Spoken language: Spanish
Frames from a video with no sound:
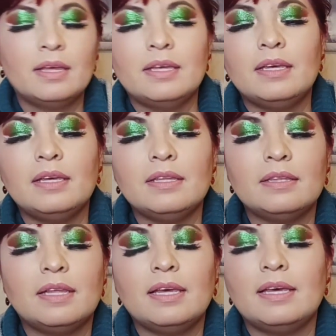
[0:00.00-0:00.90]
y
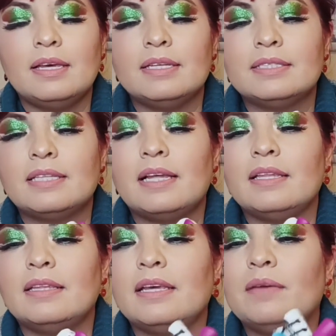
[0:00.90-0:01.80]
de
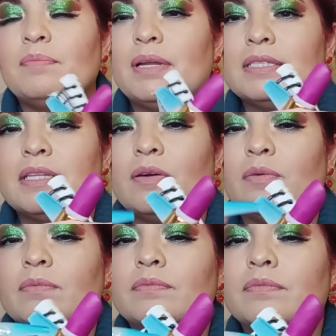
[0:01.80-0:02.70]
esta de
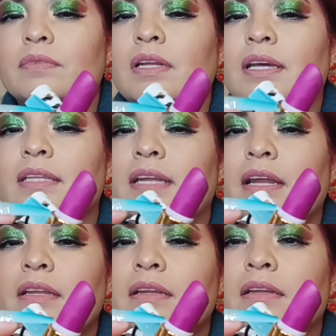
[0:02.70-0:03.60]
plástico, del que
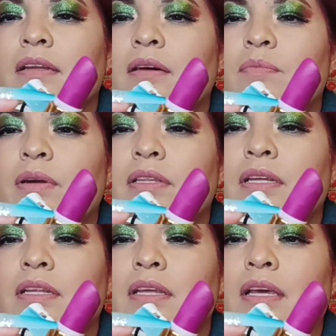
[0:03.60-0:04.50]
traen a
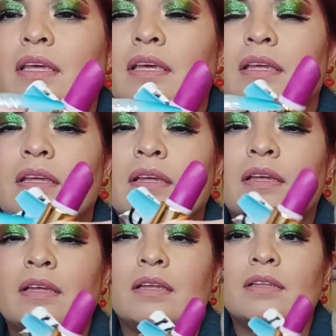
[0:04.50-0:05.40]
partir de aquí.
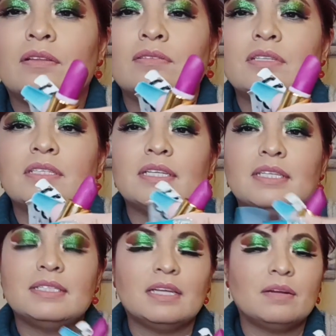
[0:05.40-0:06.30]
Entonces
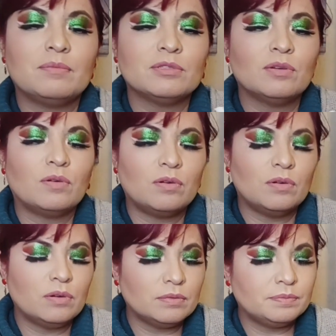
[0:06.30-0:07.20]
es ese hermoso
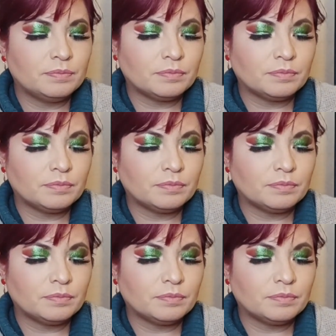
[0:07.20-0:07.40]
color.